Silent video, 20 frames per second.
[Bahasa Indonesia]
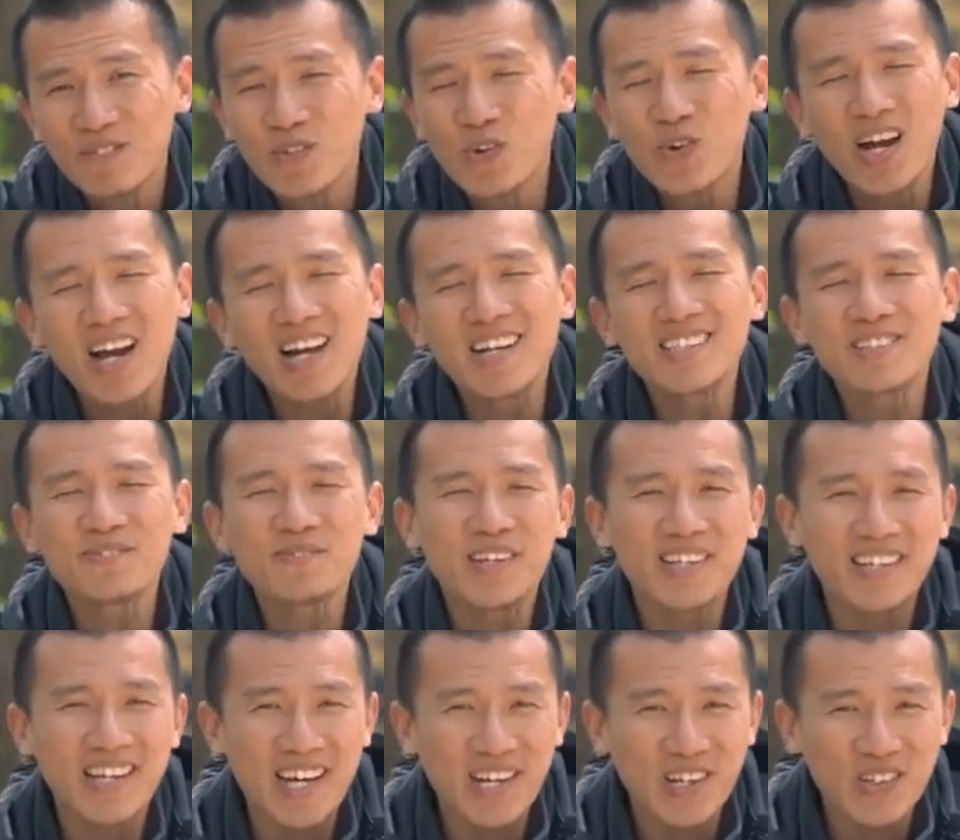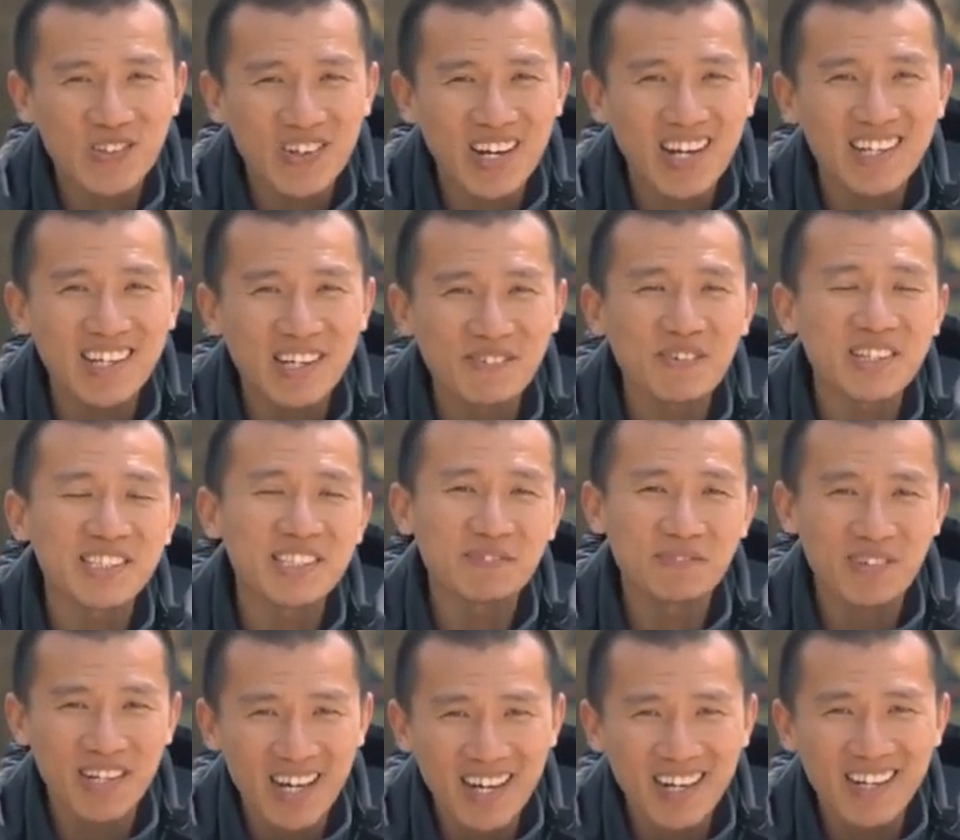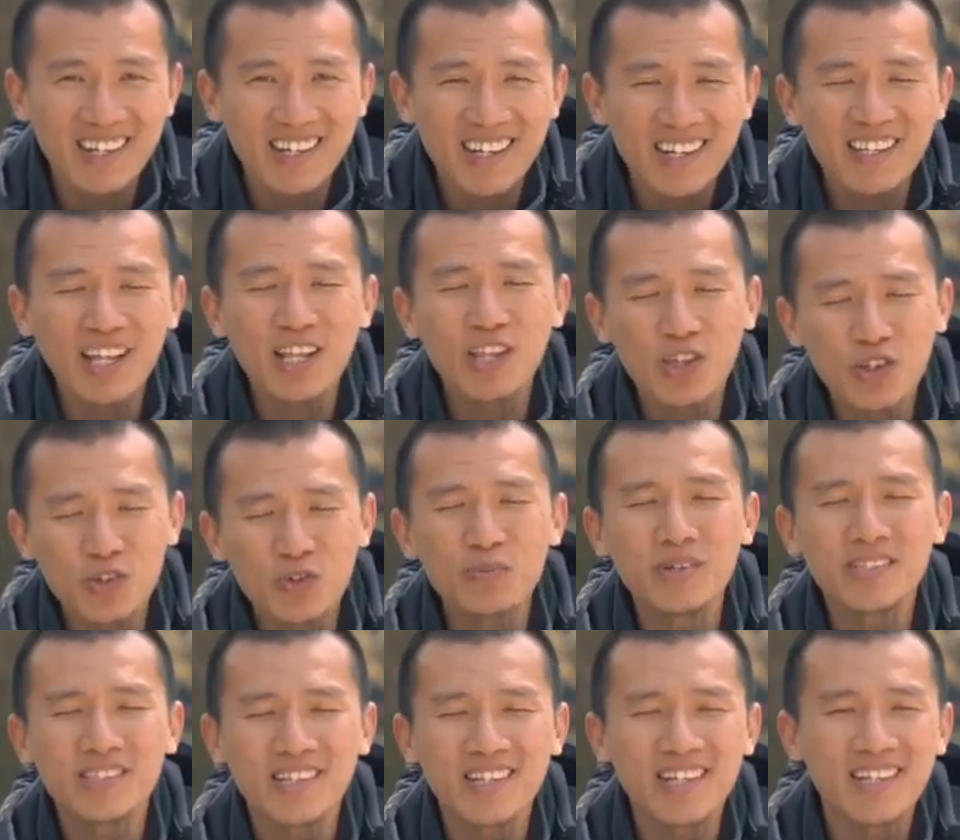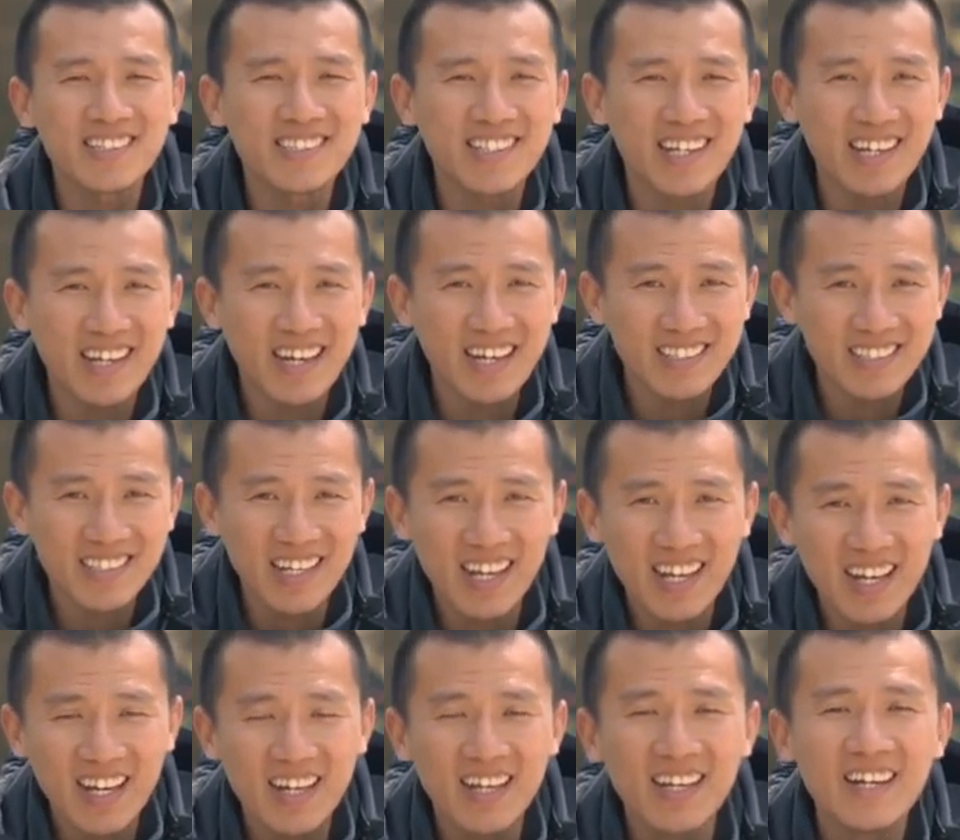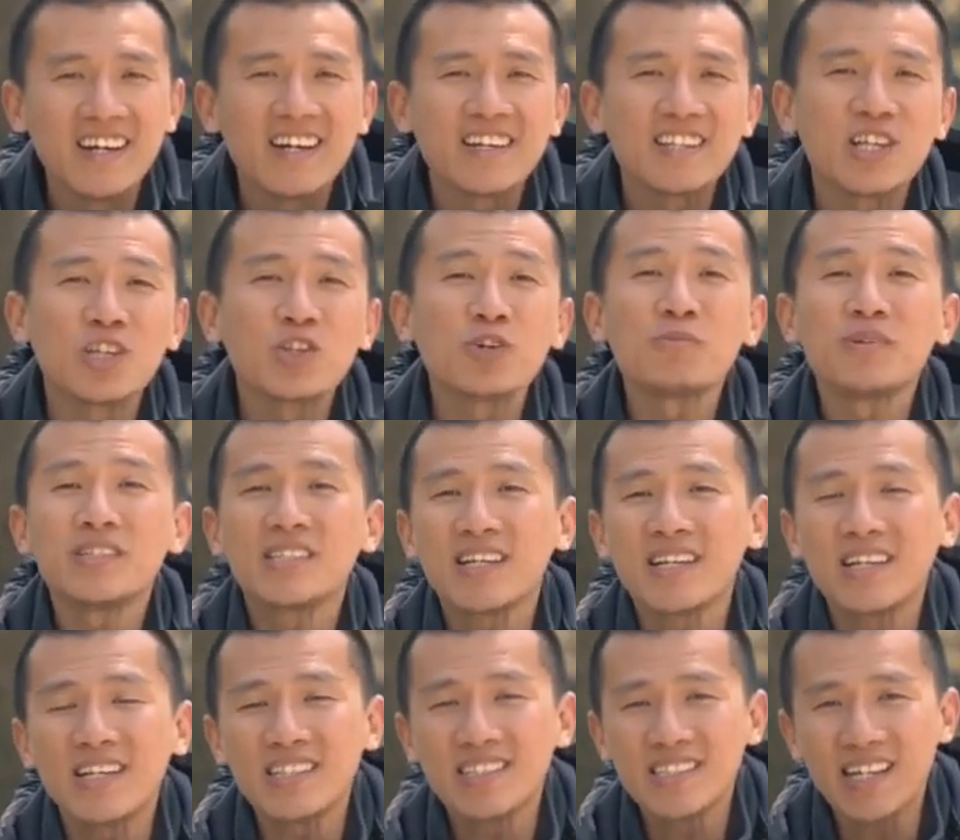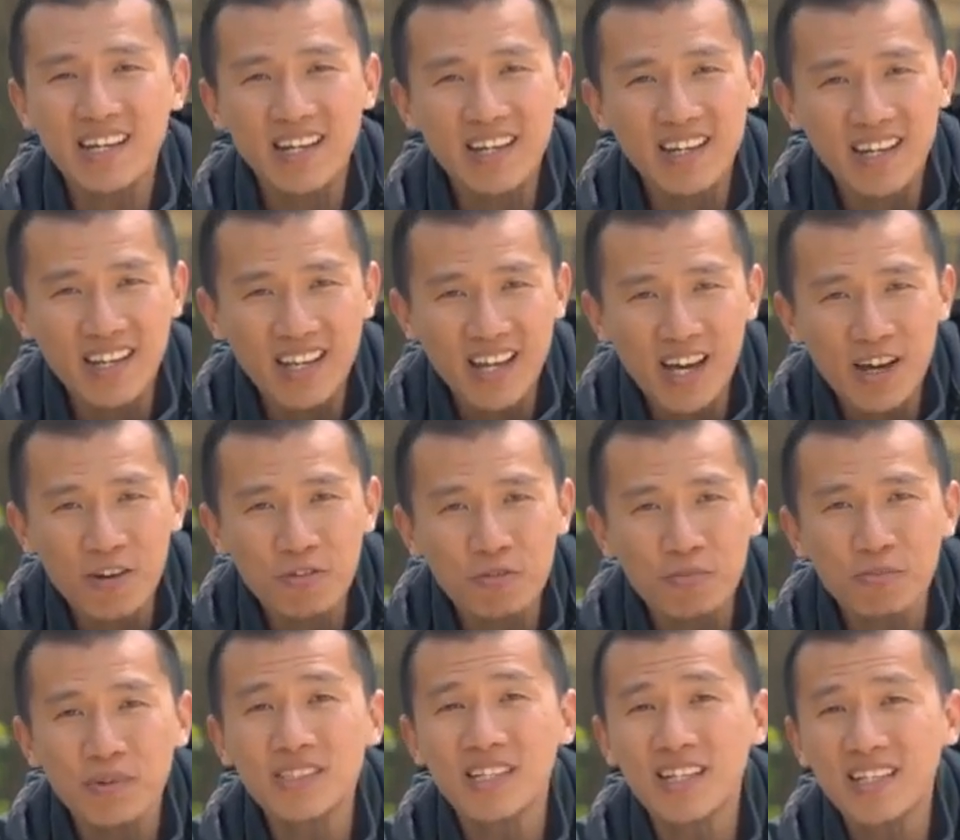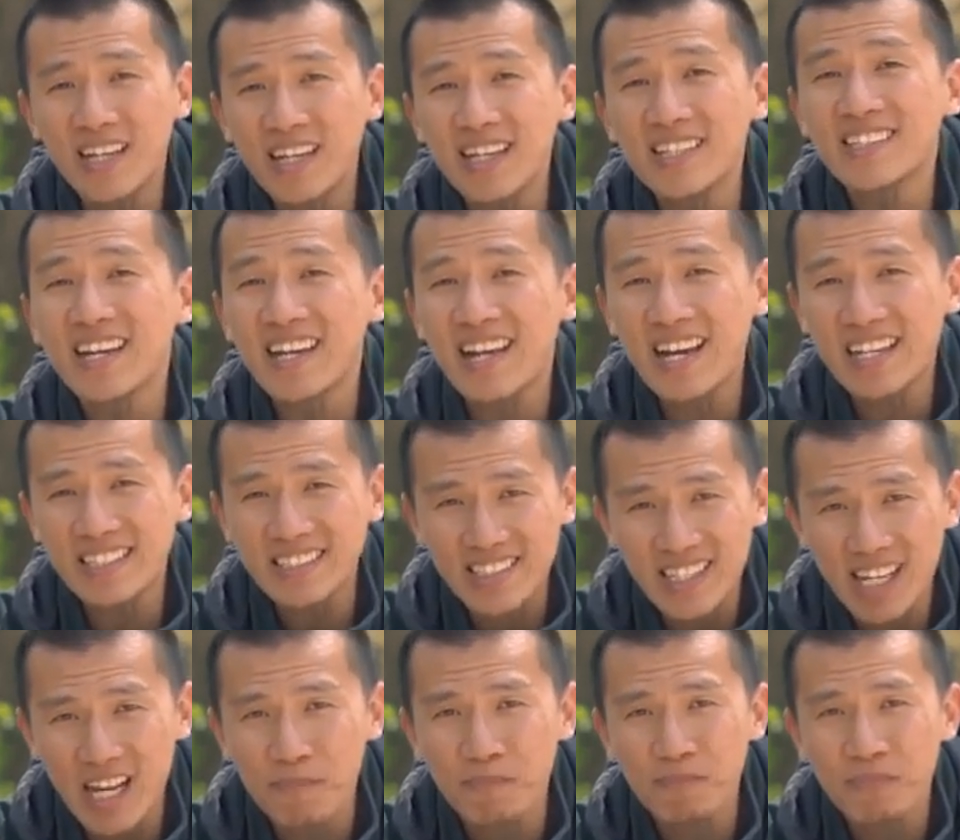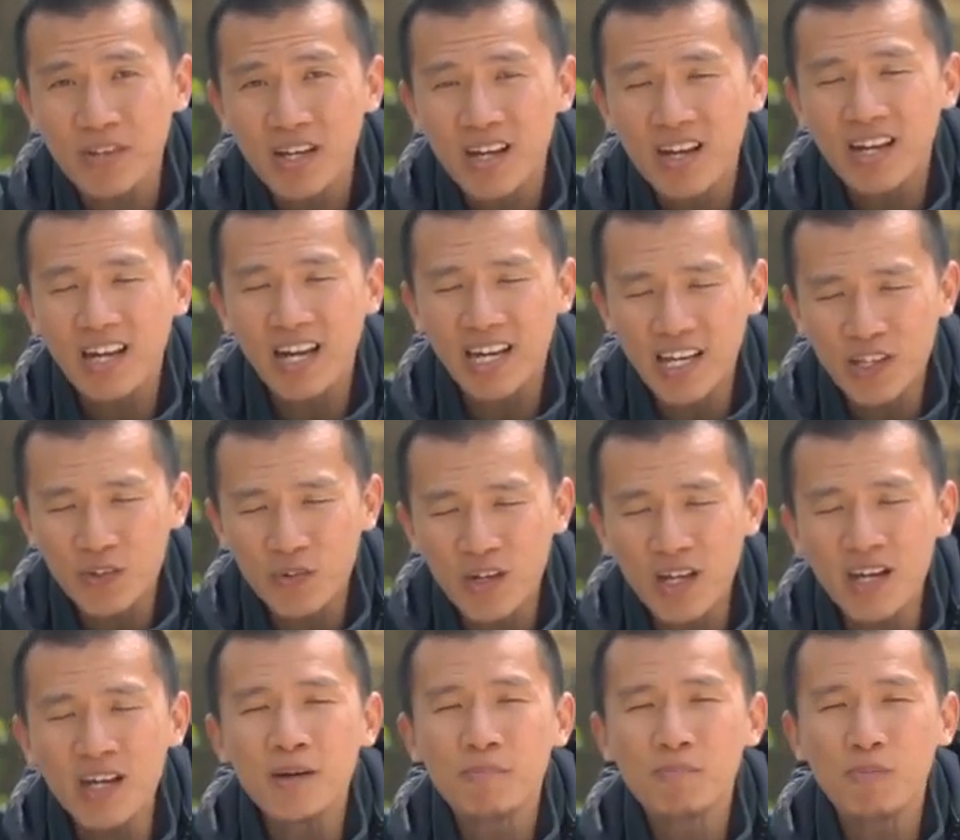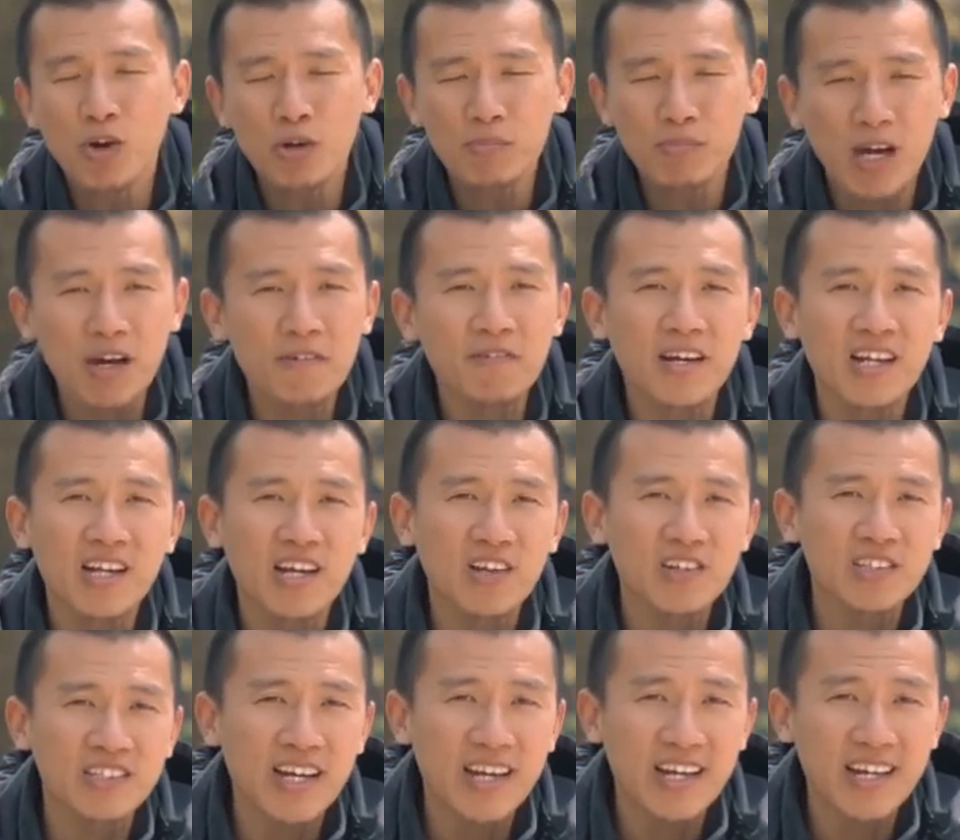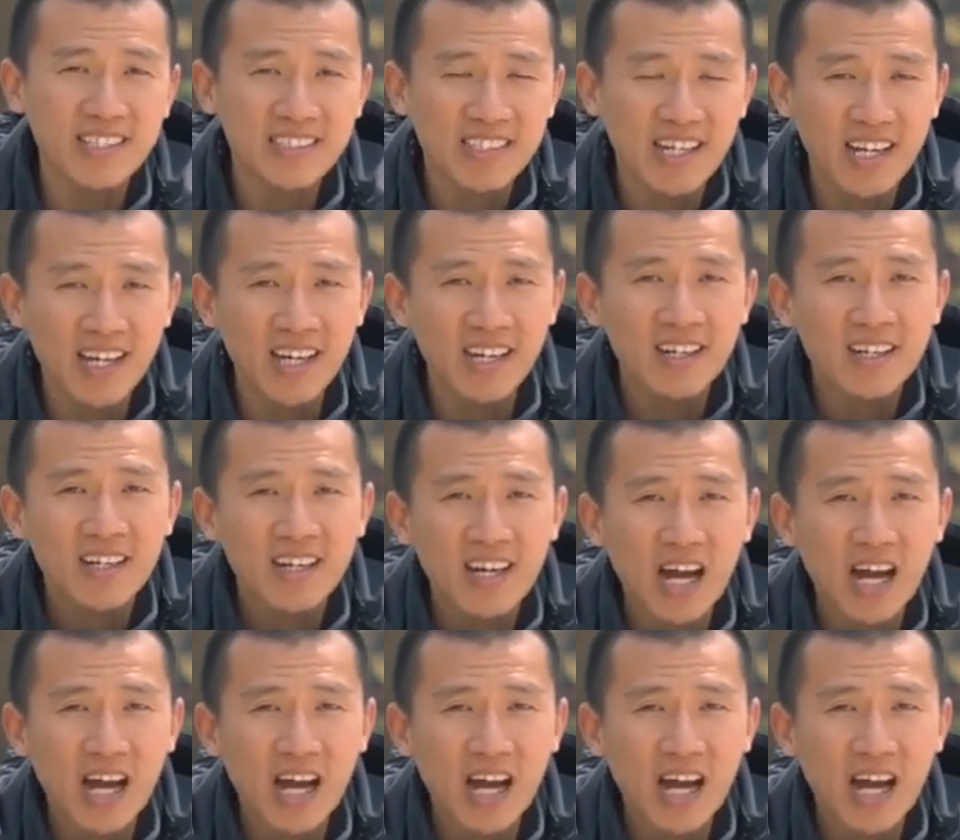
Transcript: Bukan seperti Al-Quran yang pasti benar. Tentu bisa jadi saya yang salah, tentu bisa jadi saya yang hilaf, bisa jadi saya yang silap. Karena itulah mohon maafkan kalau saya ada salah,